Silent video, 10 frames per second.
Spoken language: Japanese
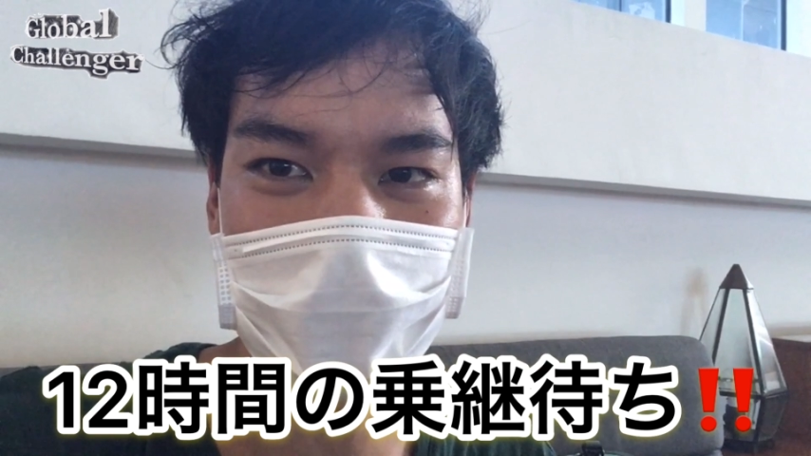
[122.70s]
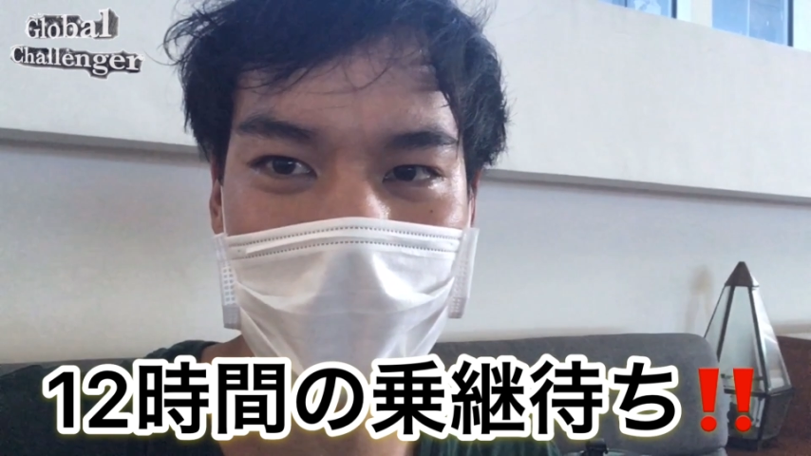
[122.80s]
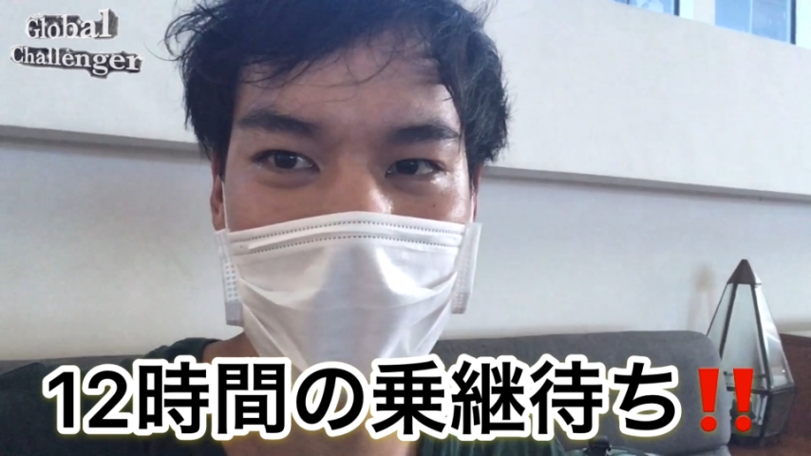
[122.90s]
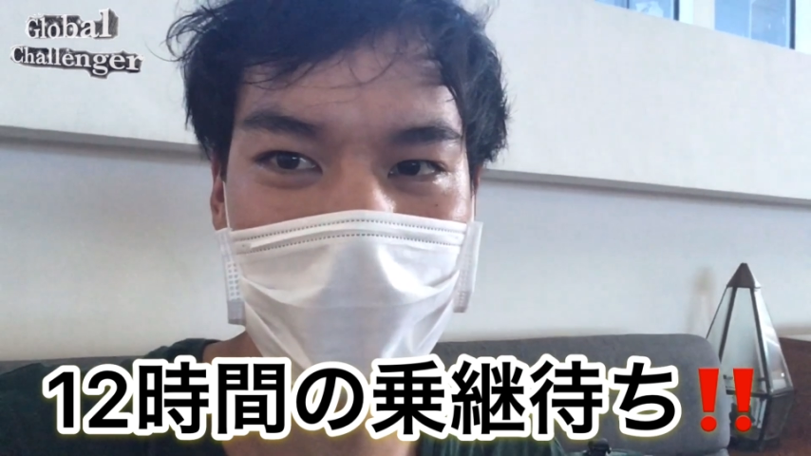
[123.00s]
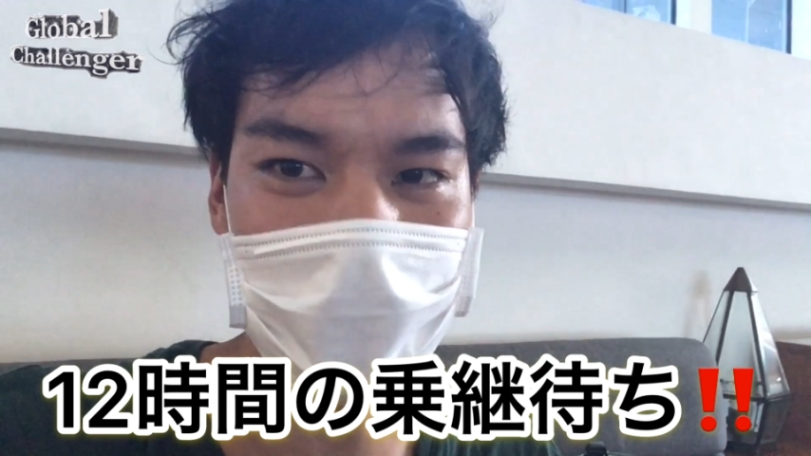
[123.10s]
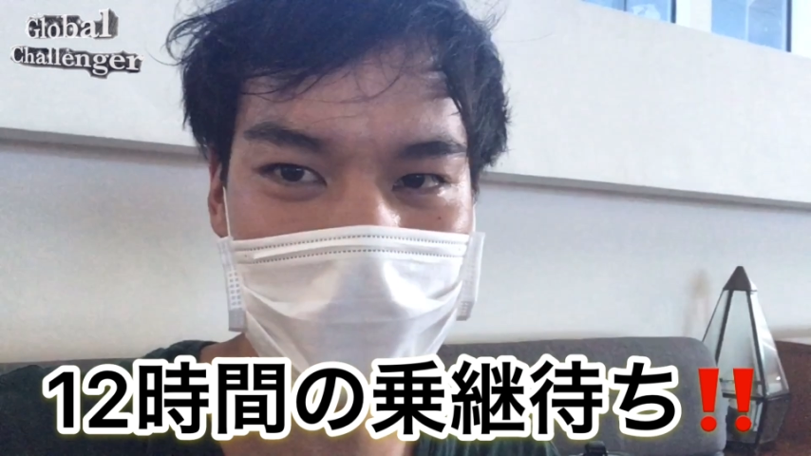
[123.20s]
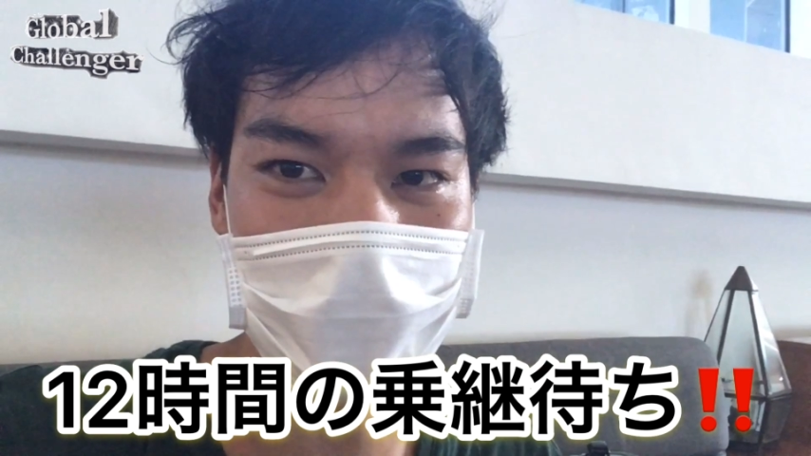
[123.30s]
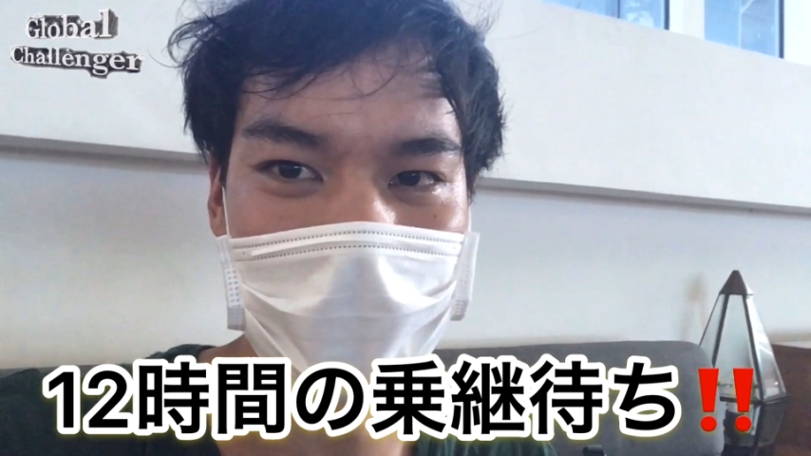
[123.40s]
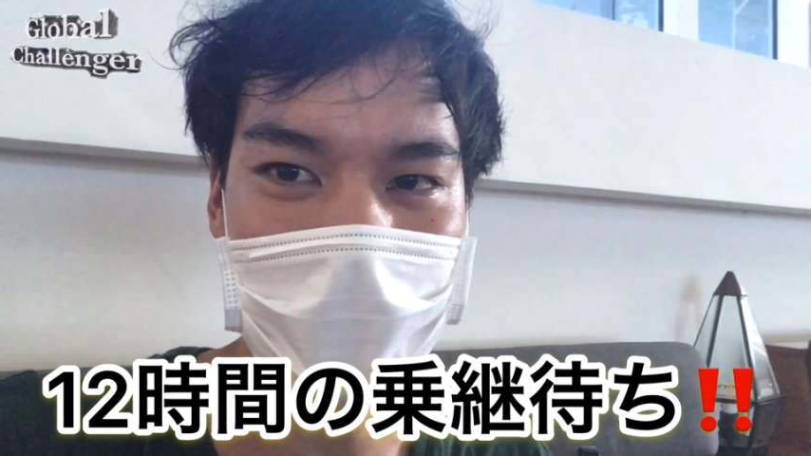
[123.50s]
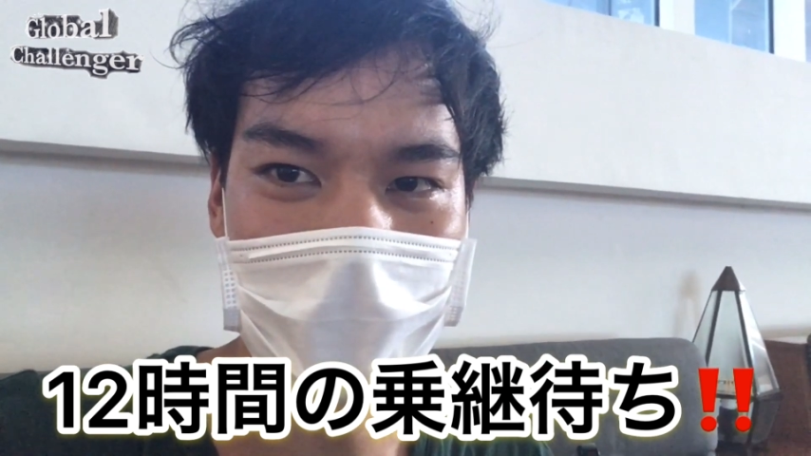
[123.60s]
間があります。
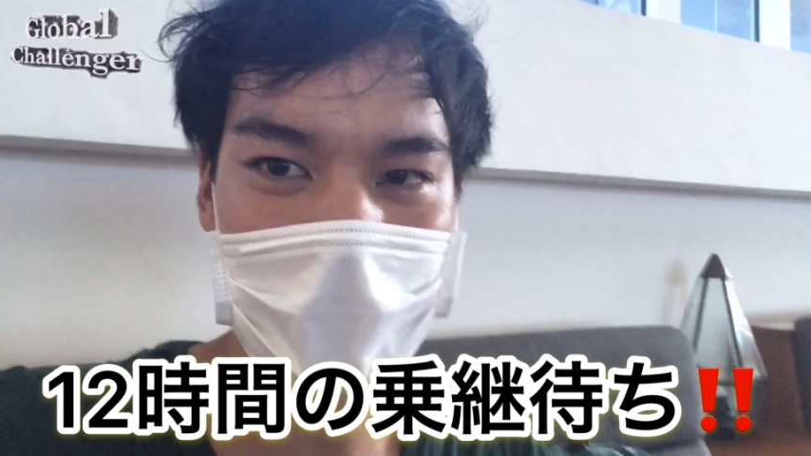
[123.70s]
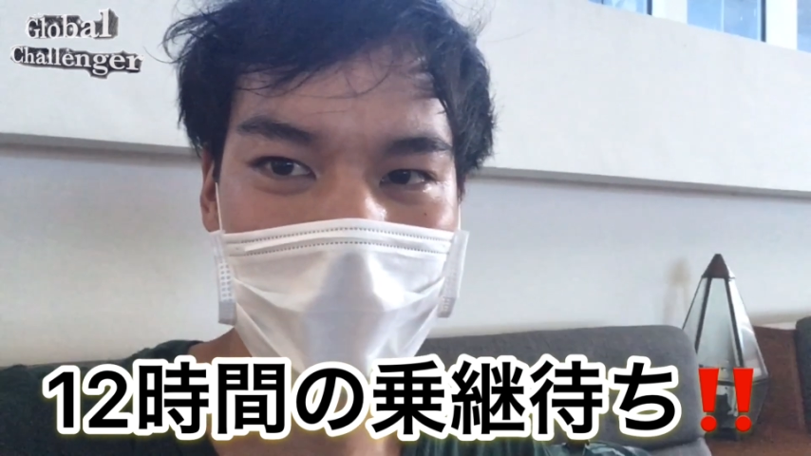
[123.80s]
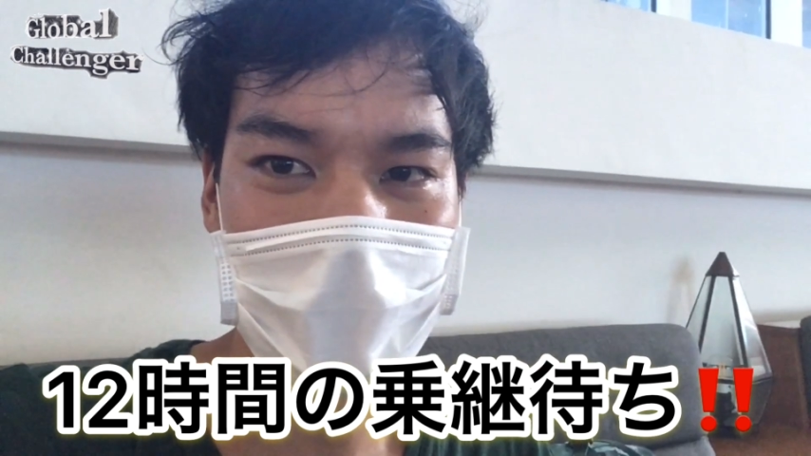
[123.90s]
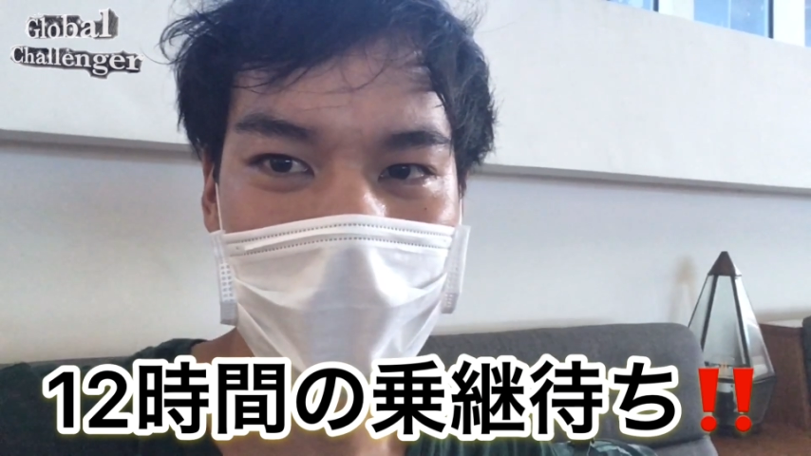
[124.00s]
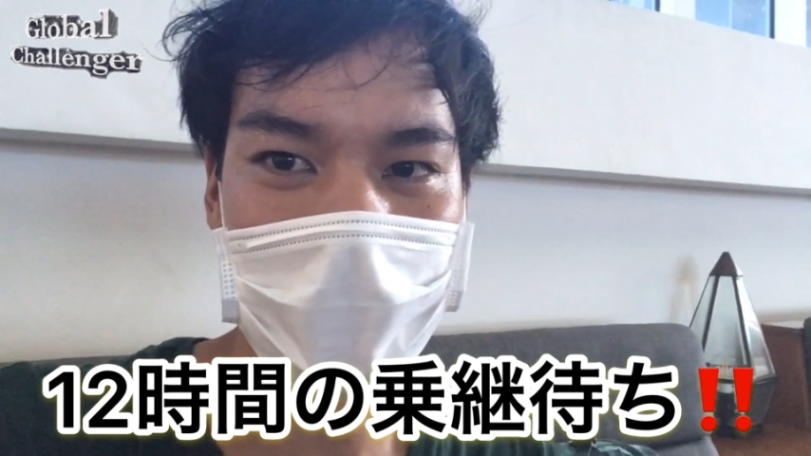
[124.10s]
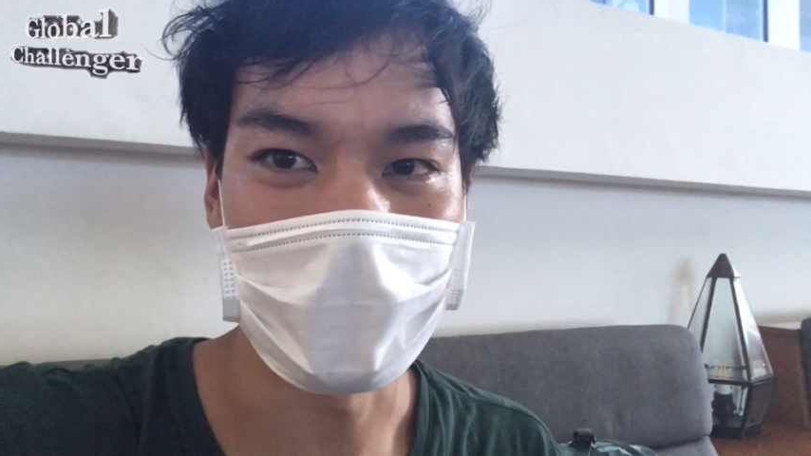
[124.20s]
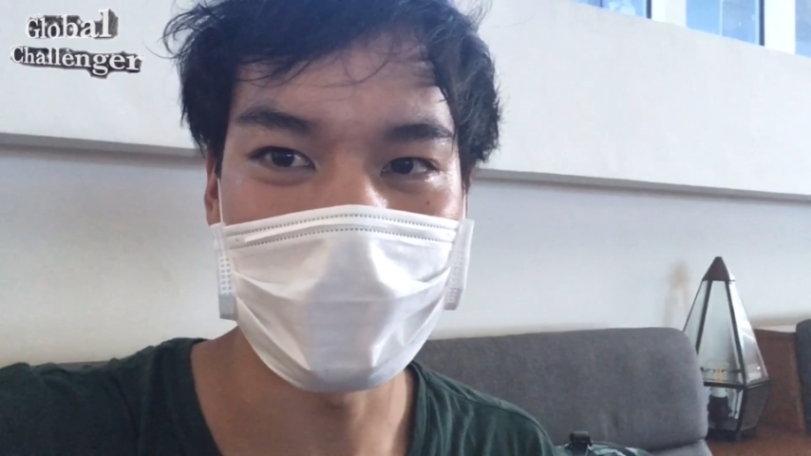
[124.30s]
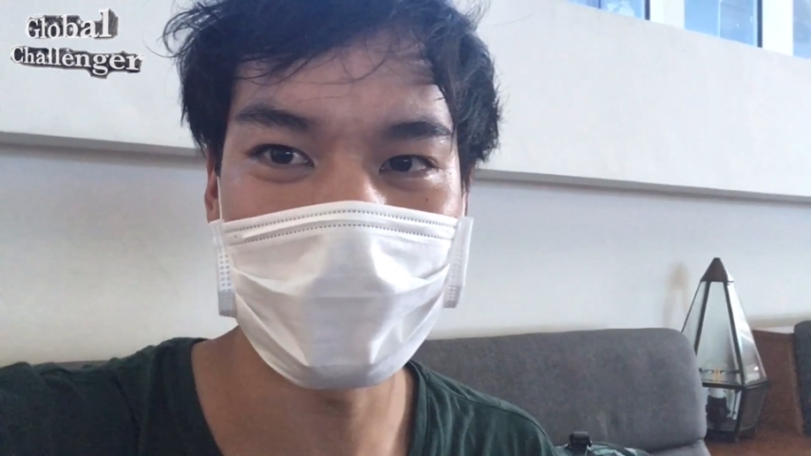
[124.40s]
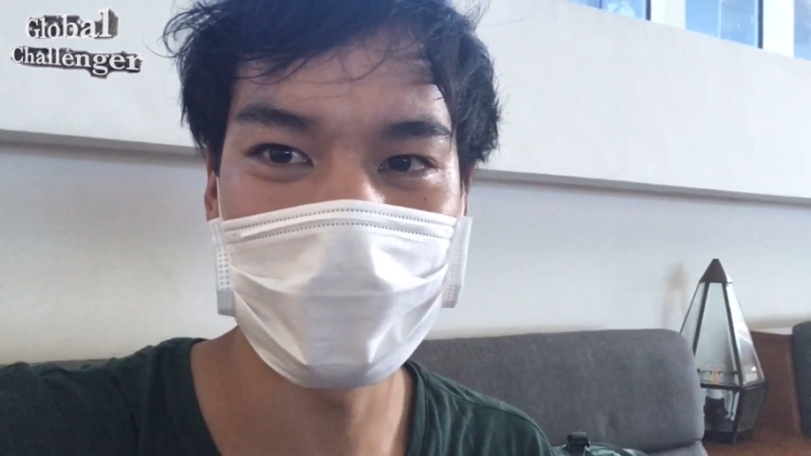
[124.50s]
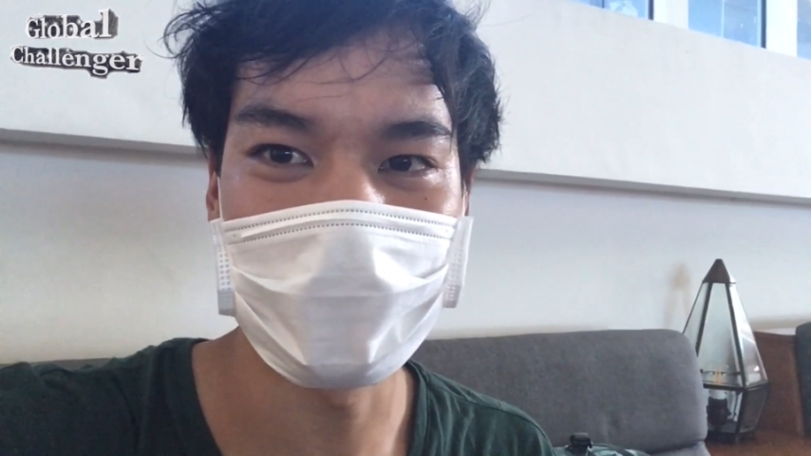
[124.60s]
何す